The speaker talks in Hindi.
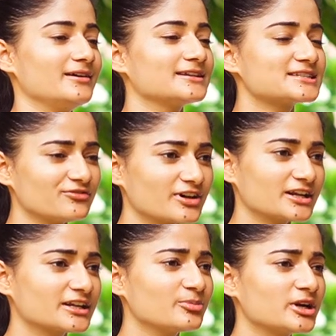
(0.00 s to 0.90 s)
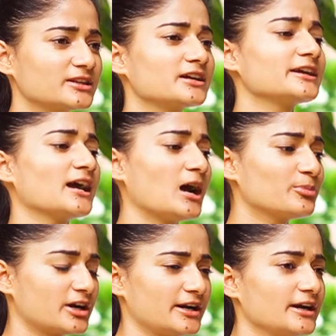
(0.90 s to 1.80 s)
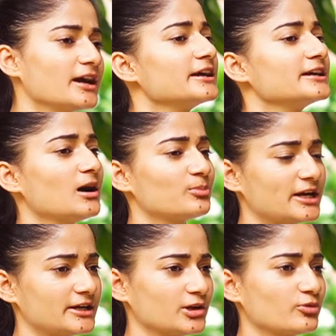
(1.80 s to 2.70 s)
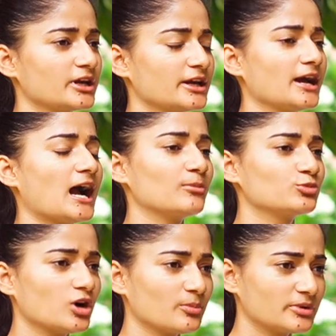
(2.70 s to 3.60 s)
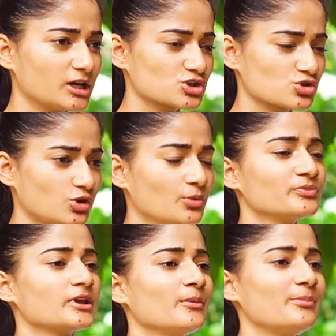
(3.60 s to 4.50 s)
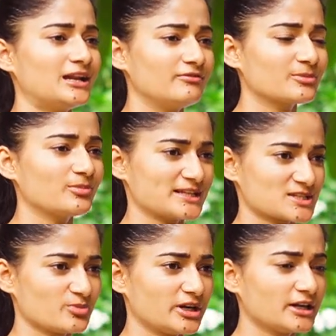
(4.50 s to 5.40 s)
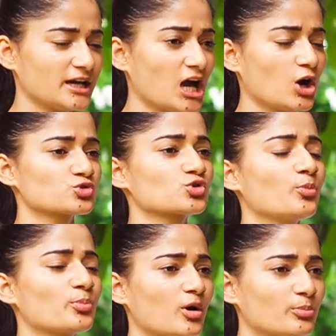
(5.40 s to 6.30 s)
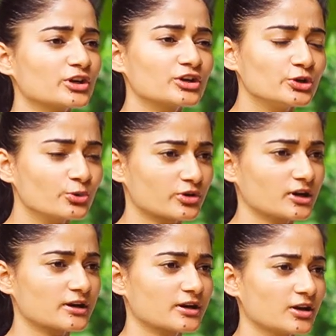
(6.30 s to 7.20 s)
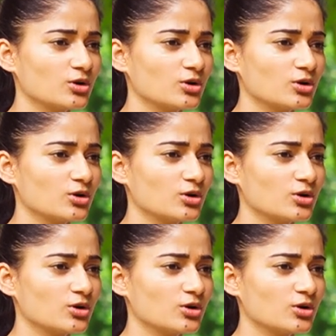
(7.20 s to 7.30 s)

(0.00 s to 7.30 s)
इससे फ़र्क नहीं पड़ता कि आप खड़े हैं या आप लेटे हुए हैं आपको अपना जो पेल्विक प्लेसमेंट है उसको प्रॉपर न्यूट्रल रखना